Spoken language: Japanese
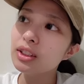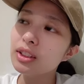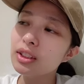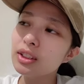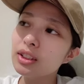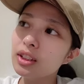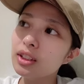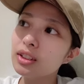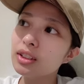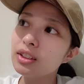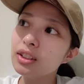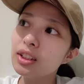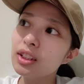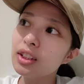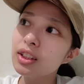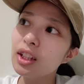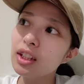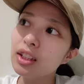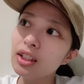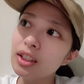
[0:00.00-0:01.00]
シーンが
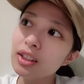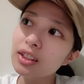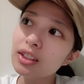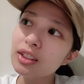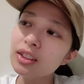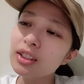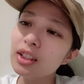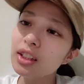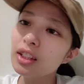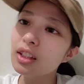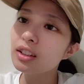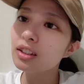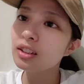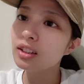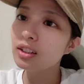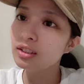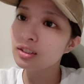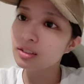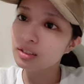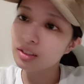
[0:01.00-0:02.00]
次何につながっ
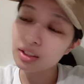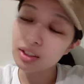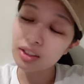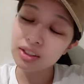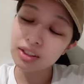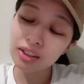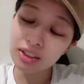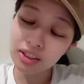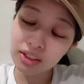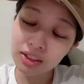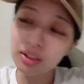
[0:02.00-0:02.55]
てるのかが全